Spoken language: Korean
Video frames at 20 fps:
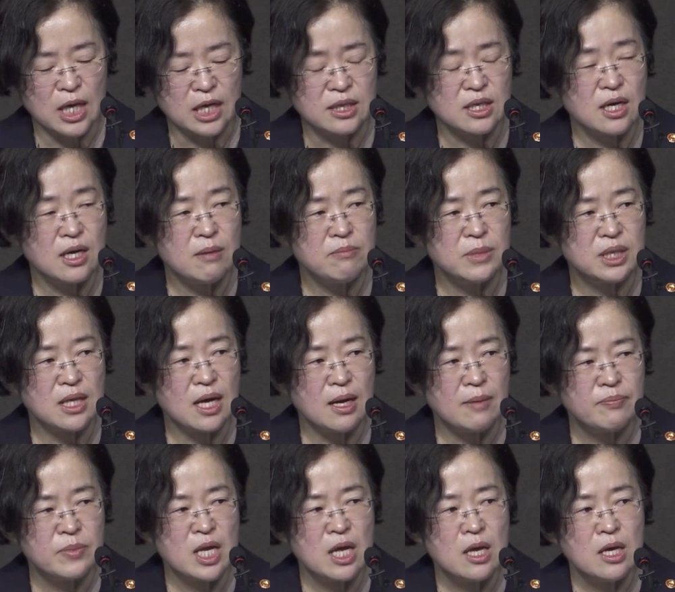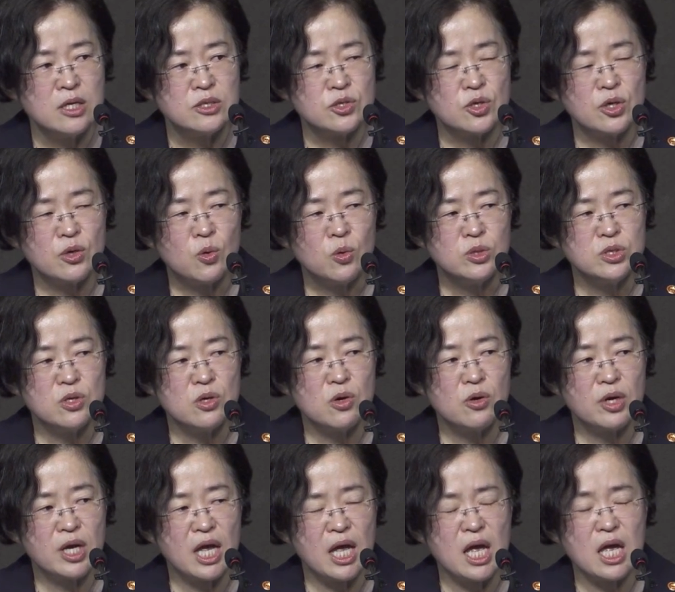나타납니다. 저희
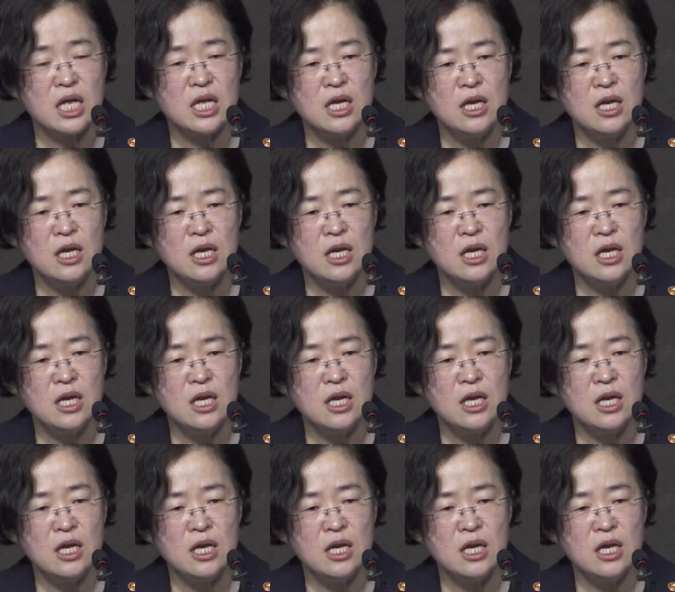공정거래에